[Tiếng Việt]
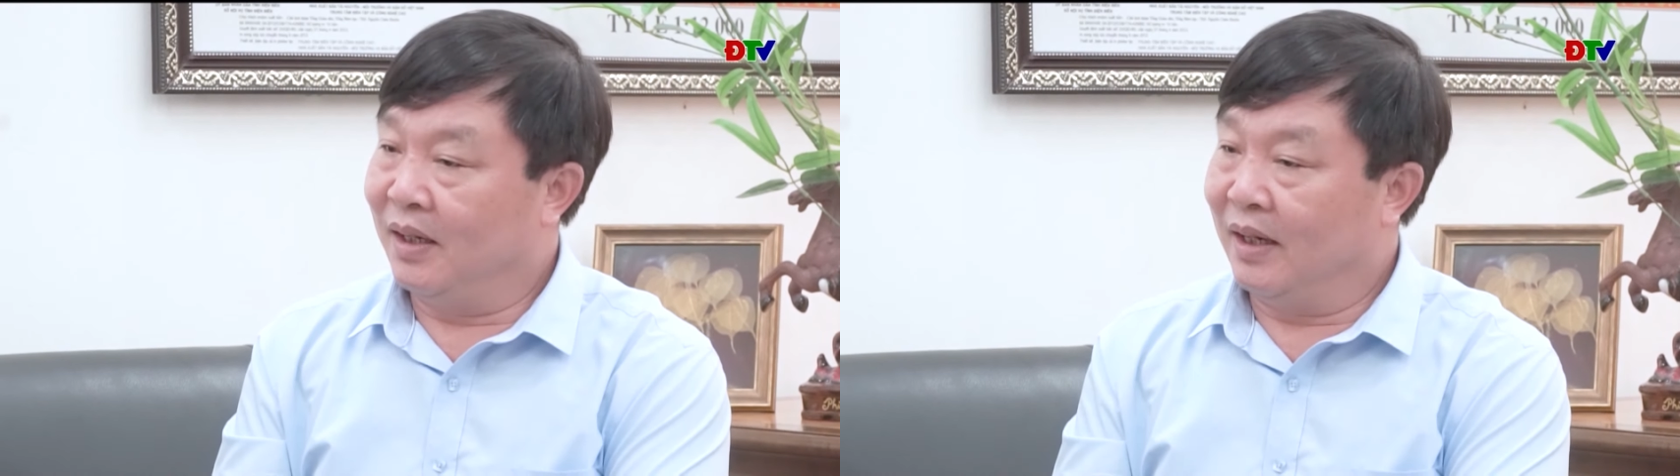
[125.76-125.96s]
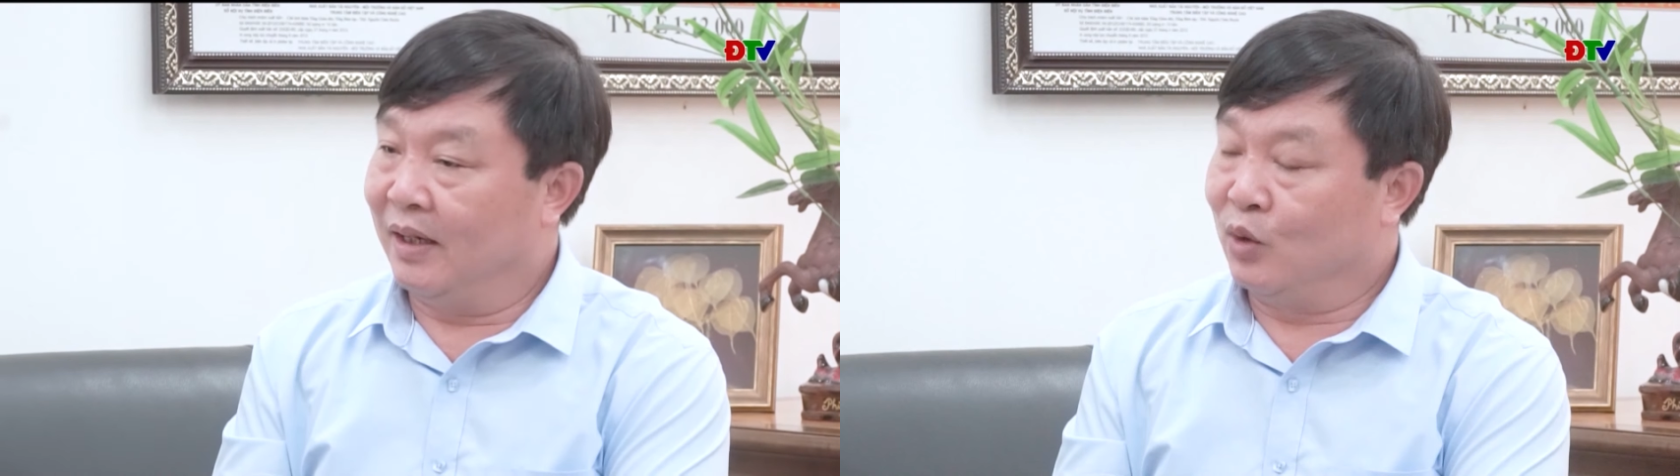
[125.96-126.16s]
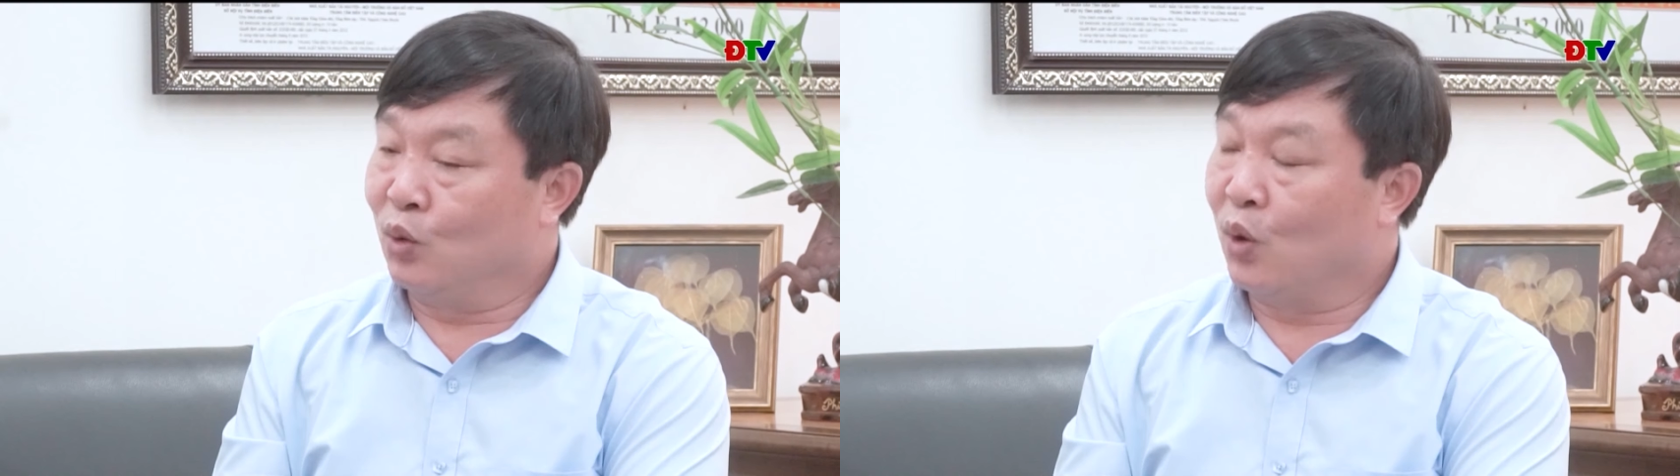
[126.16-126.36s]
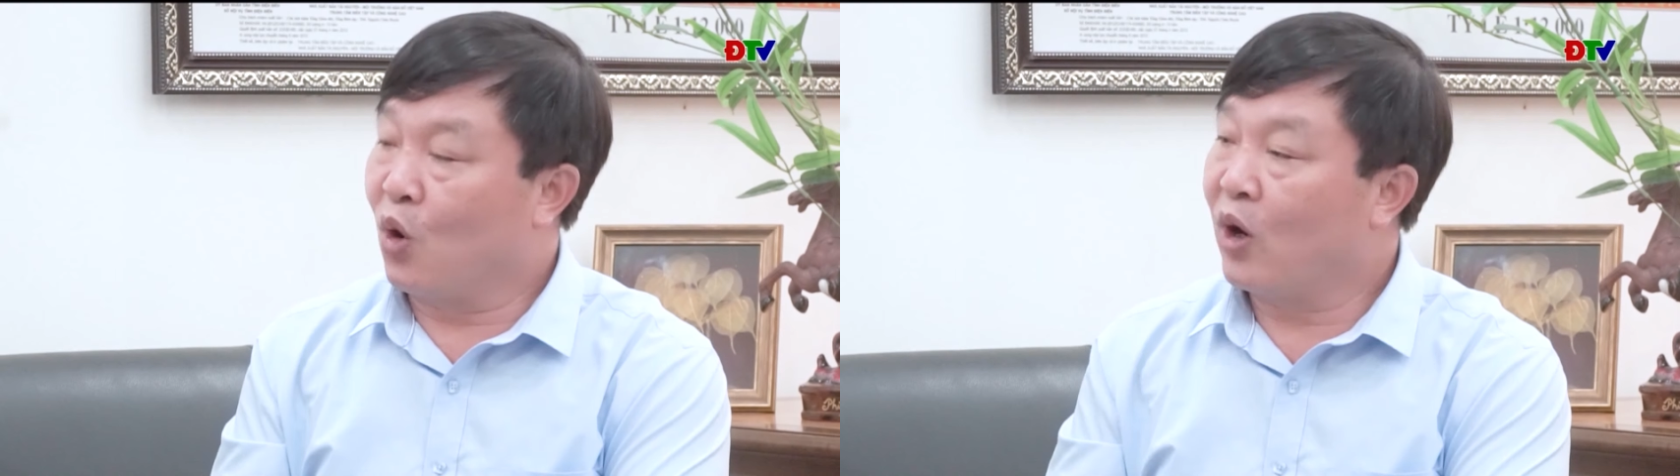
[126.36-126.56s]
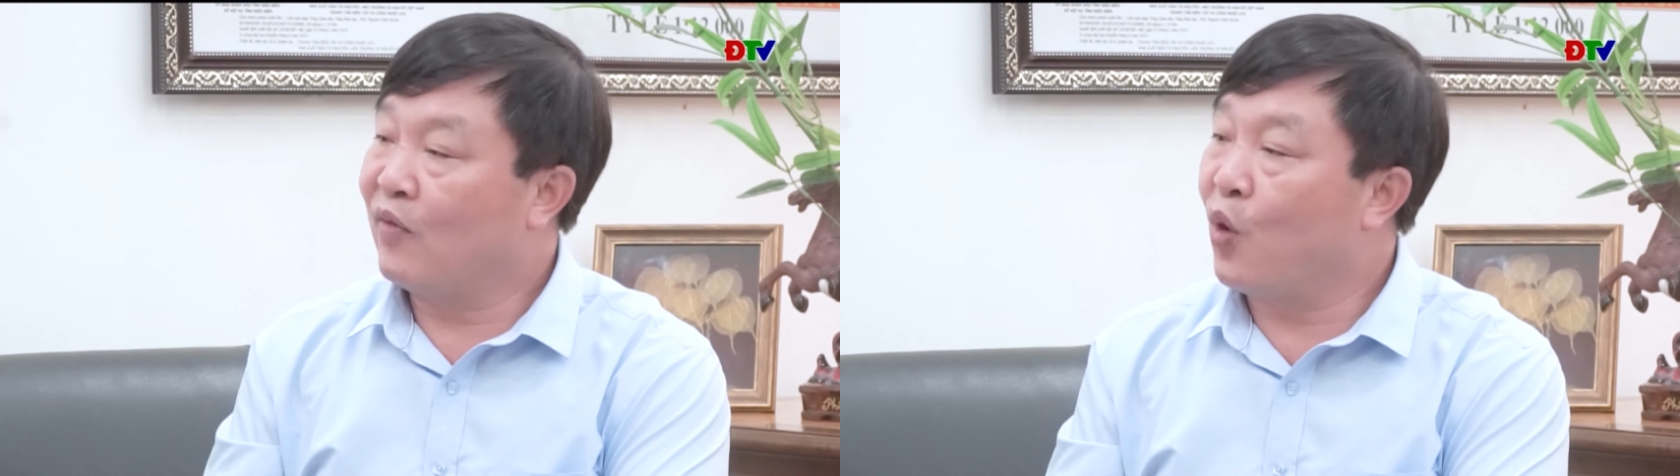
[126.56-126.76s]
để chúng tôi
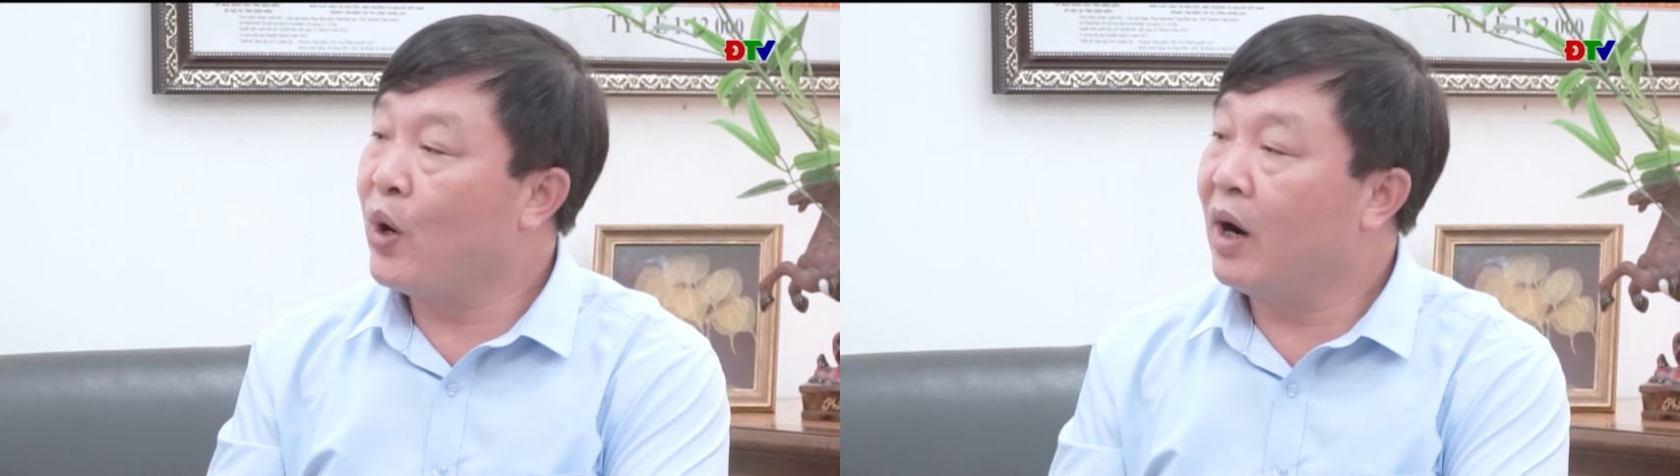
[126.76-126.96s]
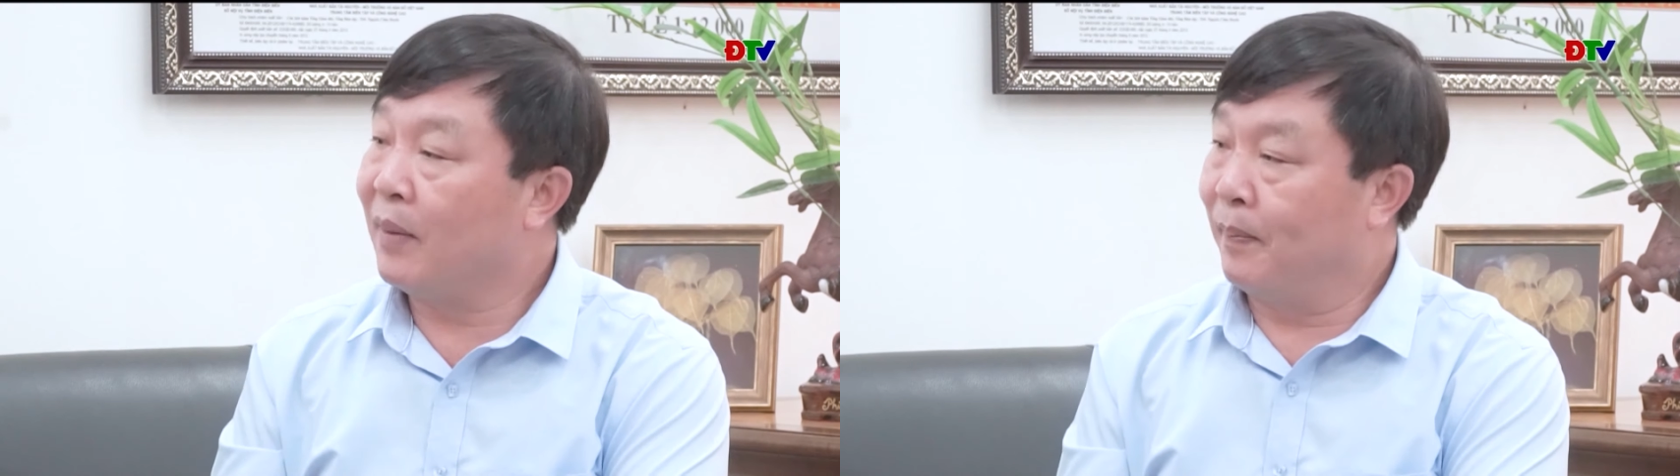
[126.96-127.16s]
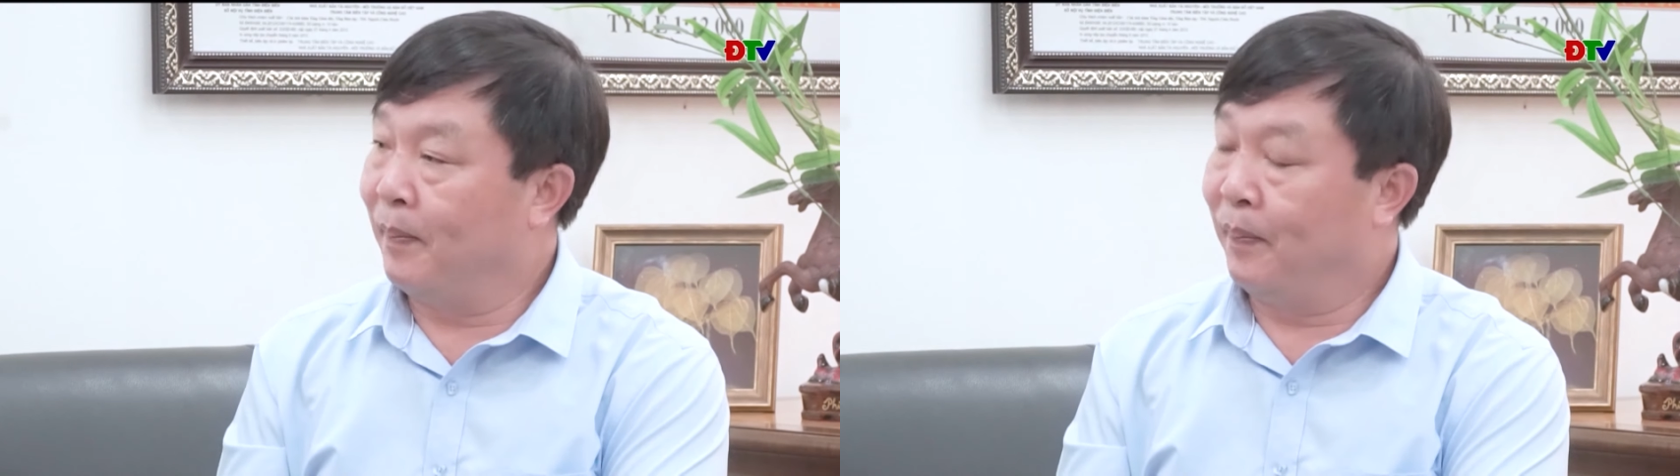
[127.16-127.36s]
có cái phối hợp